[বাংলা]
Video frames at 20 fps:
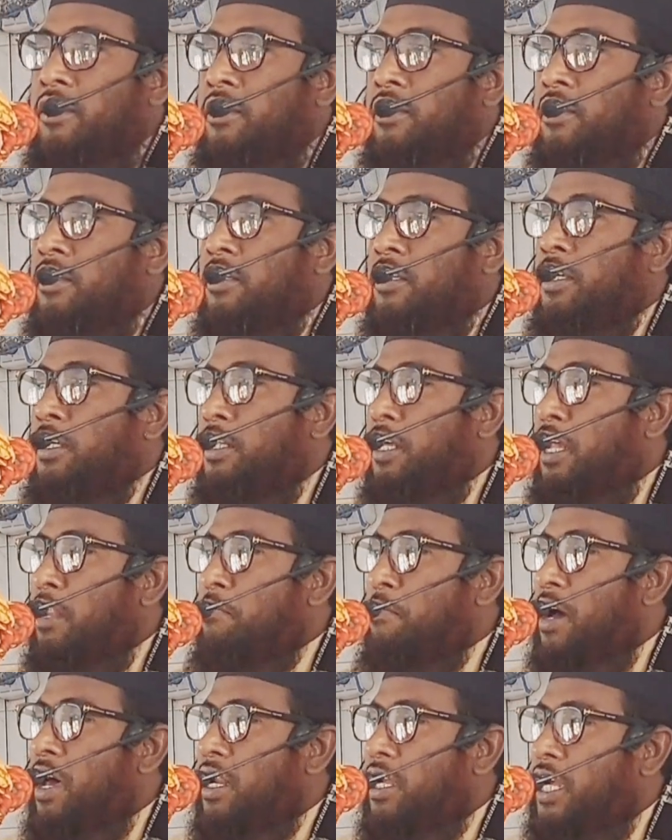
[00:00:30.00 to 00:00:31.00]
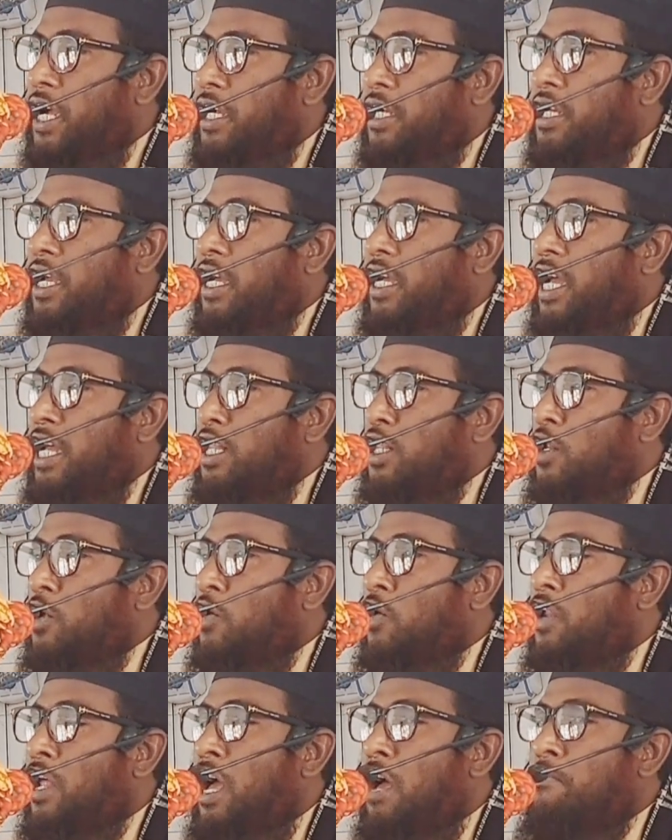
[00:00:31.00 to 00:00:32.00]
ঈদের মার্কেটকে কেন্দ্র করে
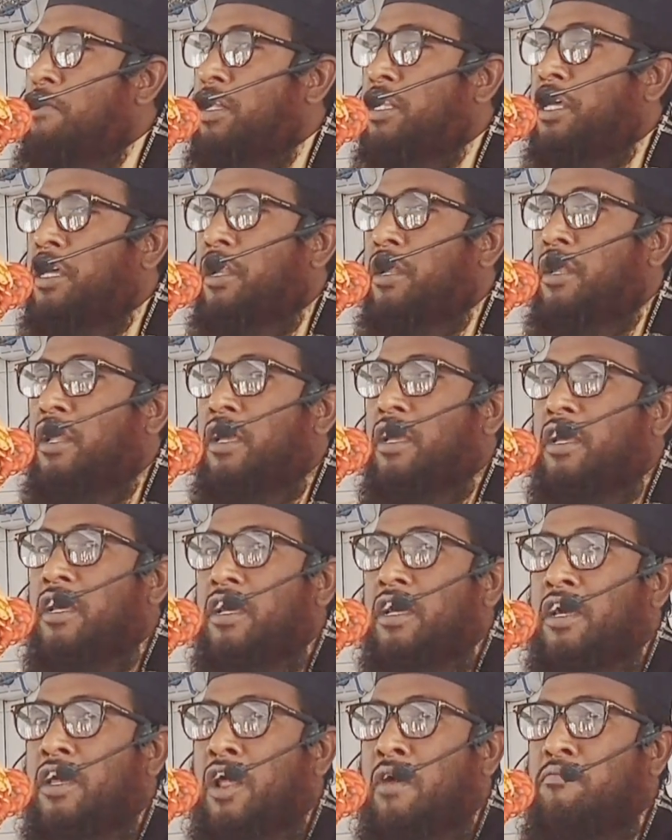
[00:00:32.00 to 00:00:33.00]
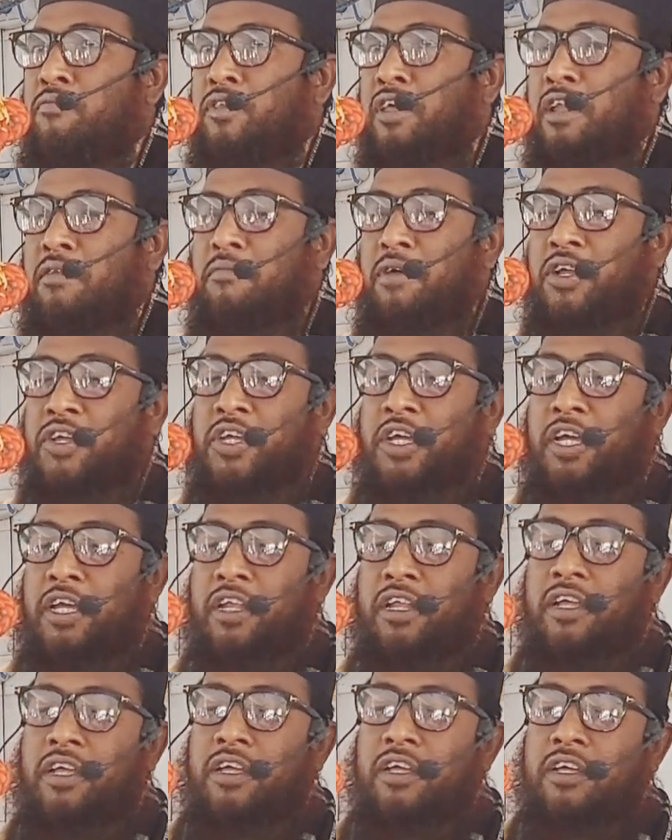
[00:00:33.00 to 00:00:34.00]
আমাদের রমজান মাসের
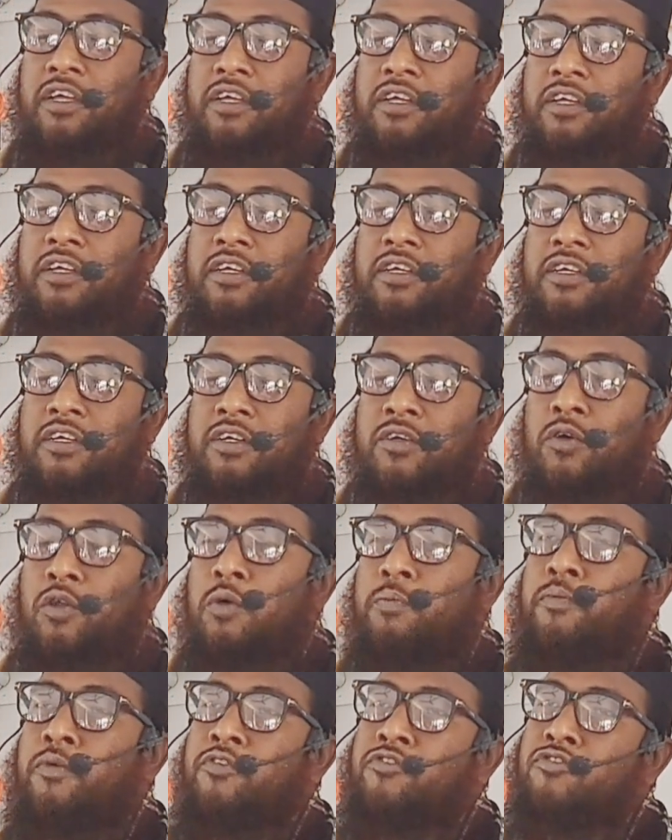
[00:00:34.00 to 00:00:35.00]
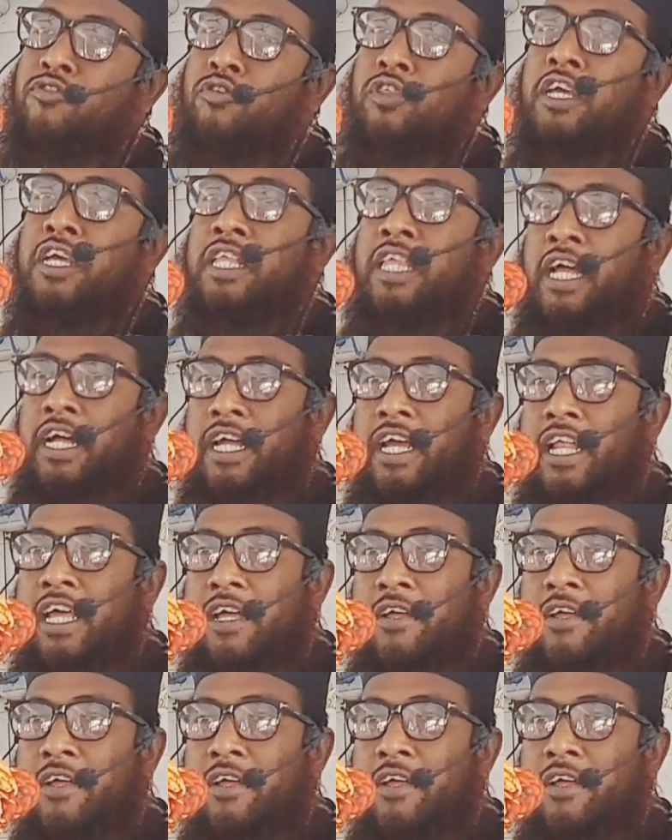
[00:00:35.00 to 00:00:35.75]
কোনো প্রস্তুতিই থাকে না